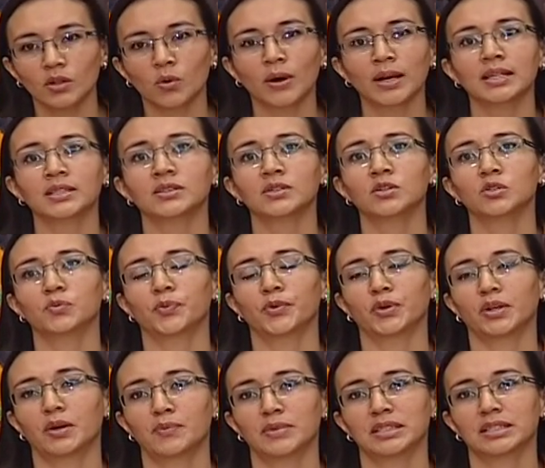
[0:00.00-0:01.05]
cuáles son los
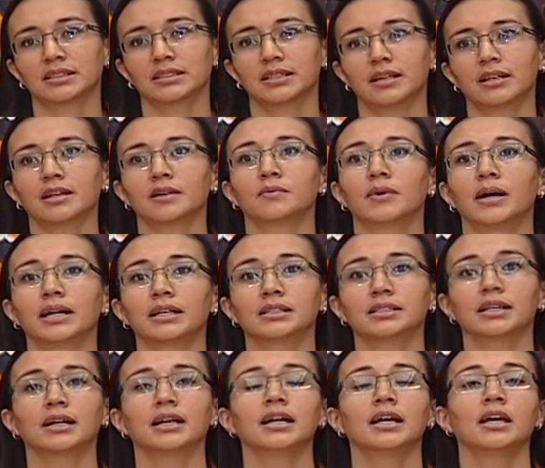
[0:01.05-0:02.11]
programas que están en
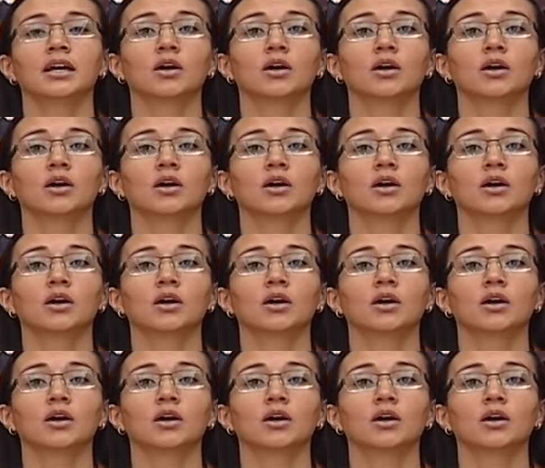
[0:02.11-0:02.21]
marcha,